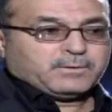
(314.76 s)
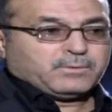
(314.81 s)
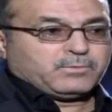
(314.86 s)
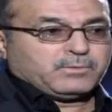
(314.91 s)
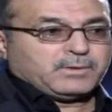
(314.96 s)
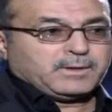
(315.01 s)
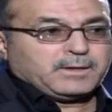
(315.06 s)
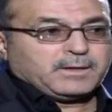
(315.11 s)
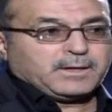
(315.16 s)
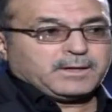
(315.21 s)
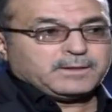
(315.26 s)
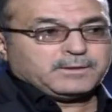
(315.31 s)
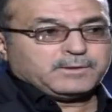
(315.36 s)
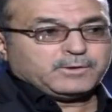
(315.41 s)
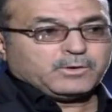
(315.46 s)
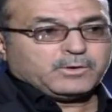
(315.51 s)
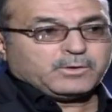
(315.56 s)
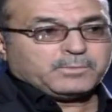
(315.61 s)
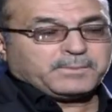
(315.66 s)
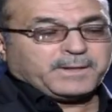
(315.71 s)

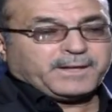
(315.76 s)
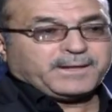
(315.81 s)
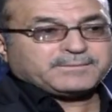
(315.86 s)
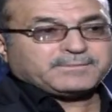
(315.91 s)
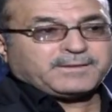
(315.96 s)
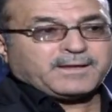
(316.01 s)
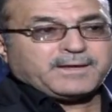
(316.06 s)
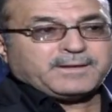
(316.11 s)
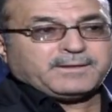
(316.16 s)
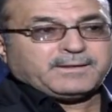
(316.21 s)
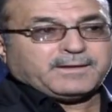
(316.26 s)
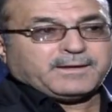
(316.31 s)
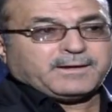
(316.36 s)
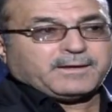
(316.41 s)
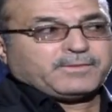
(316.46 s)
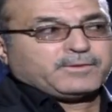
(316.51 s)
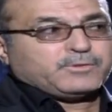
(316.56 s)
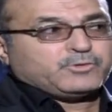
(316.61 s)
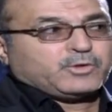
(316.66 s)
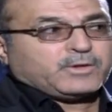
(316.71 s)
واليوم أعطاني
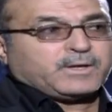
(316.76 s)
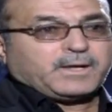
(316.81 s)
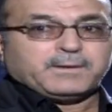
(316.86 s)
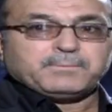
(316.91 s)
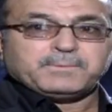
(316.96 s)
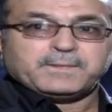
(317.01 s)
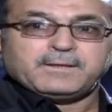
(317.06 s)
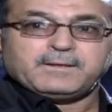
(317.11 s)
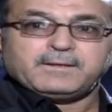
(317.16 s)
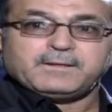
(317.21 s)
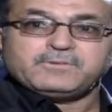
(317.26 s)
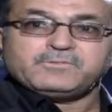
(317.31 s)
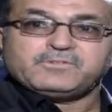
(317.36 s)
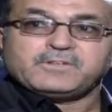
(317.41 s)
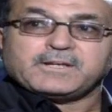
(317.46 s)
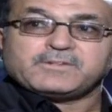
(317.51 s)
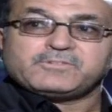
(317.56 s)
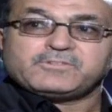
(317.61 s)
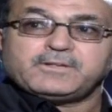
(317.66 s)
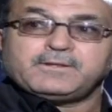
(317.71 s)
هذا جرعة من
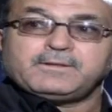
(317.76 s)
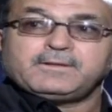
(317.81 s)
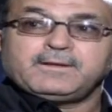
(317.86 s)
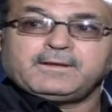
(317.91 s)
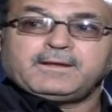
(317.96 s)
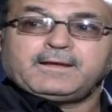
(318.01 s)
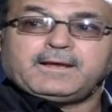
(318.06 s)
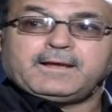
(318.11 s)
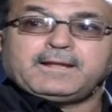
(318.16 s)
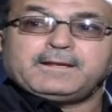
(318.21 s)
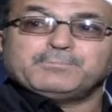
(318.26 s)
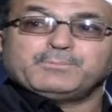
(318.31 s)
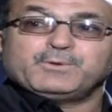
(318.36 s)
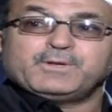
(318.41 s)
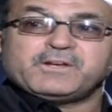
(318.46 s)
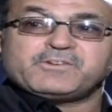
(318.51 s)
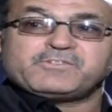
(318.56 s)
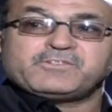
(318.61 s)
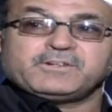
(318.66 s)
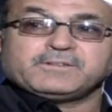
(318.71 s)
الإنجكشن
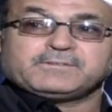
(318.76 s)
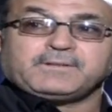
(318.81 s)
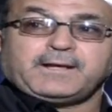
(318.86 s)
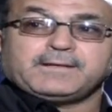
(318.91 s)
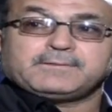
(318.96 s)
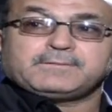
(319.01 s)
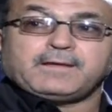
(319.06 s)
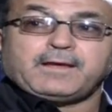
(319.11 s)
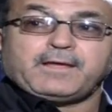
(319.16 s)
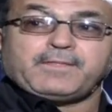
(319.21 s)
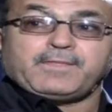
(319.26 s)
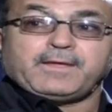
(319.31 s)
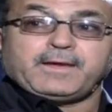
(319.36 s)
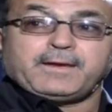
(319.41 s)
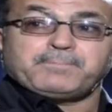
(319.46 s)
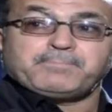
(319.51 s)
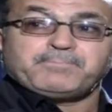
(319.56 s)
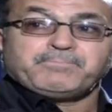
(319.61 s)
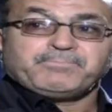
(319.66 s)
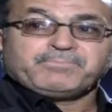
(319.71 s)
المنشط حتى
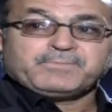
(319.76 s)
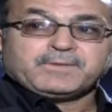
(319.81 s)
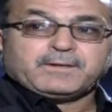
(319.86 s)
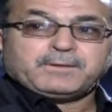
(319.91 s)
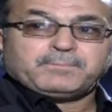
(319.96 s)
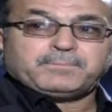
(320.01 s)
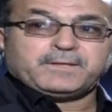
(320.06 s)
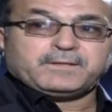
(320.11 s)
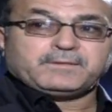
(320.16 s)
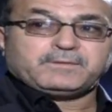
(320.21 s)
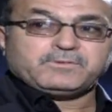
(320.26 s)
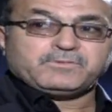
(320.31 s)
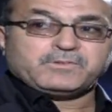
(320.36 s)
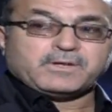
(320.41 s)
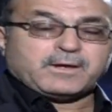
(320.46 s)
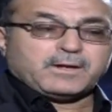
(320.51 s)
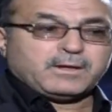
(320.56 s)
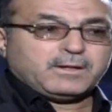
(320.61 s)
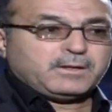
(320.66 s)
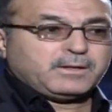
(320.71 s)
أذهب
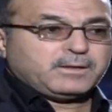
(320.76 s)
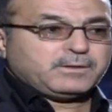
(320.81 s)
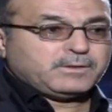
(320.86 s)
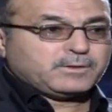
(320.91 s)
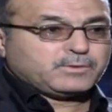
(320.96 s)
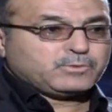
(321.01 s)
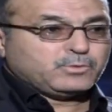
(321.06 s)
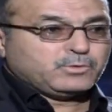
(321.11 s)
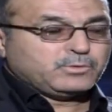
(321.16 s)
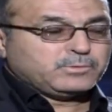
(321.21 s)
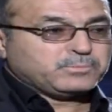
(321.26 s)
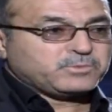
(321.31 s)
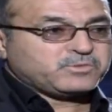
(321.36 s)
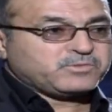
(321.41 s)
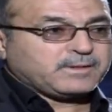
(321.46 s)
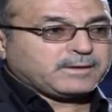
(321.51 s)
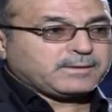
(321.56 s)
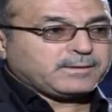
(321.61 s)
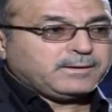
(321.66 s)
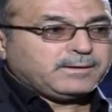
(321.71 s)
باتجاه أن يكون
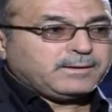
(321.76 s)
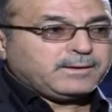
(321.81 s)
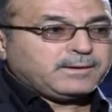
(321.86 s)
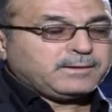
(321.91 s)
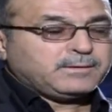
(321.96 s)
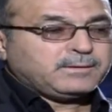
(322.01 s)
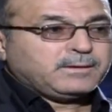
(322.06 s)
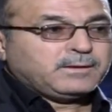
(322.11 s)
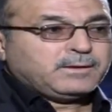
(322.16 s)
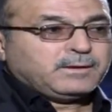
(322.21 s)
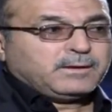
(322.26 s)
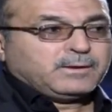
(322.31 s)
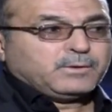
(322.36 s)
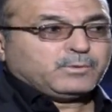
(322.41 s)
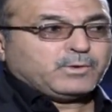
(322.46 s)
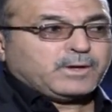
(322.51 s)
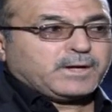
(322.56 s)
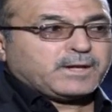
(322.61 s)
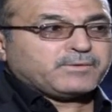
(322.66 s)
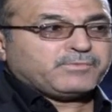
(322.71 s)
مستقلا
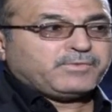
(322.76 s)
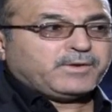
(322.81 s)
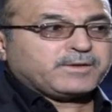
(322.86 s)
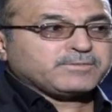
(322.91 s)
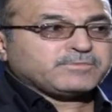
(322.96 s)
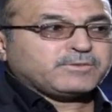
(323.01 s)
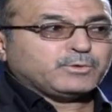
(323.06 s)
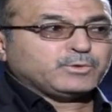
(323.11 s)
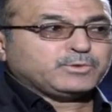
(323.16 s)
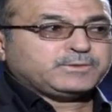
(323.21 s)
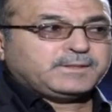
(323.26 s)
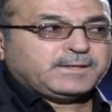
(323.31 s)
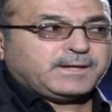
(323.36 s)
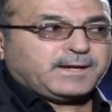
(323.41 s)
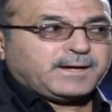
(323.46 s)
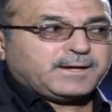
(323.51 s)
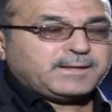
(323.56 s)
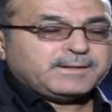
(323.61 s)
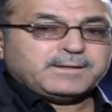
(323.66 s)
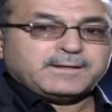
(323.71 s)
وأرفع صوتي
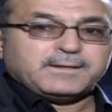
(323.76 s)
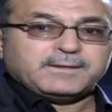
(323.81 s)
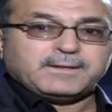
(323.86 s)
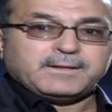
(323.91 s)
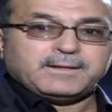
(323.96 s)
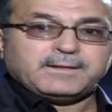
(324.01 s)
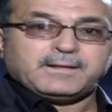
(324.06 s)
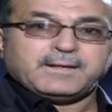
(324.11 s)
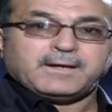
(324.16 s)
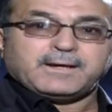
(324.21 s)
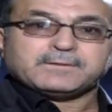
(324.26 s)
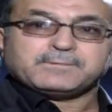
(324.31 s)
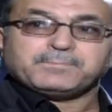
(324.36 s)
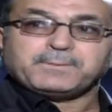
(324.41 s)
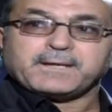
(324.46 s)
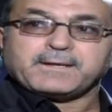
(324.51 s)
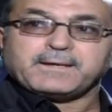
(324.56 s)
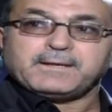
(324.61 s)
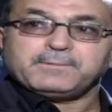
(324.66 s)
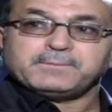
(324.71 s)
عاليا أن لا
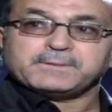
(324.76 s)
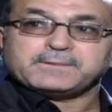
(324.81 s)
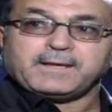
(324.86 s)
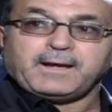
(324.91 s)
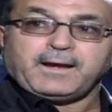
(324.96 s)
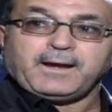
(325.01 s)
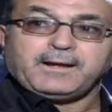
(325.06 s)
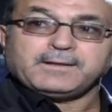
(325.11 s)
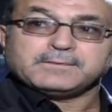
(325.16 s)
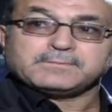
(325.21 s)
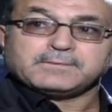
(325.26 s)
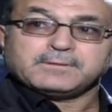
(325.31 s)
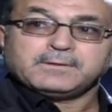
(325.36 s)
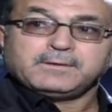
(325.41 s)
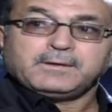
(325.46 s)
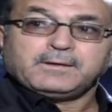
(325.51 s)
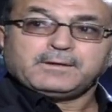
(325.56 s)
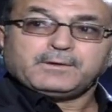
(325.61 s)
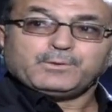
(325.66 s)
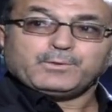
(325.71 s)
أتبع خيمة أحد
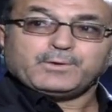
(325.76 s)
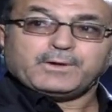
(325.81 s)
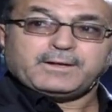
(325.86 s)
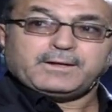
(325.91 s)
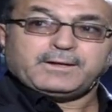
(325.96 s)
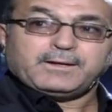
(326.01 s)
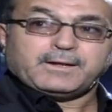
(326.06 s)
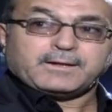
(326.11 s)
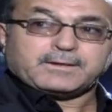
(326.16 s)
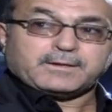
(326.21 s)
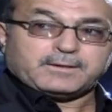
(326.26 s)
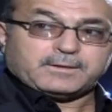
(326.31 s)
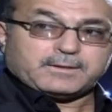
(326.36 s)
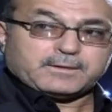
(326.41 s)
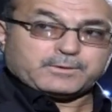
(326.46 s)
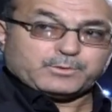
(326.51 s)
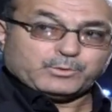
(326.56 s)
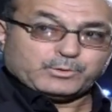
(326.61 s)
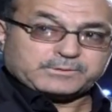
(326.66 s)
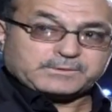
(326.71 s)
وألا
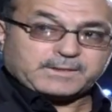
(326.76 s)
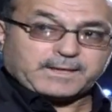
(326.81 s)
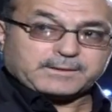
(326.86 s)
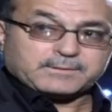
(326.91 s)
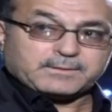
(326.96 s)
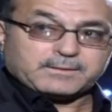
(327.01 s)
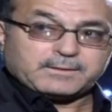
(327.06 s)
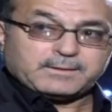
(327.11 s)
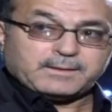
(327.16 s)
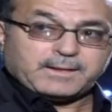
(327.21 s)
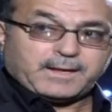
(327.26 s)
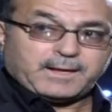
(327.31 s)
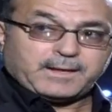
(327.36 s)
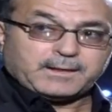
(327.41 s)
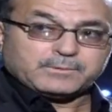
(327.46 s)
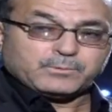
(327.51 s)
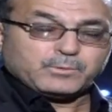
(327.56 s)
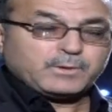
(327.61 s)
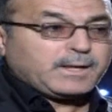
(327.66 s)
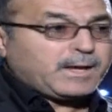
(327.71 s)
أكون تحت ظل
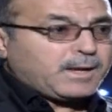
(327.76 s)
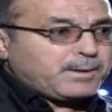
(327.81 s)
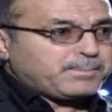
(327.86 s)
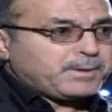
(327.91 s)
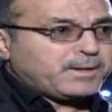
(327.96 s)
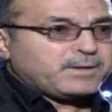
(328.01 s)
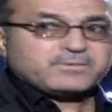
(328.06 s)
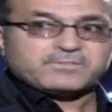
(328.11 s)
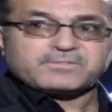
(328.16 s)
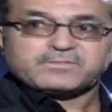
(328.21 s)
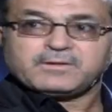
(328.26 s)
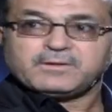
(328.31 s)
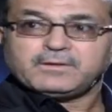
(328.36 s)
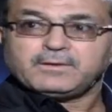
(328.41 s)
أحد ولا مستقل. بأس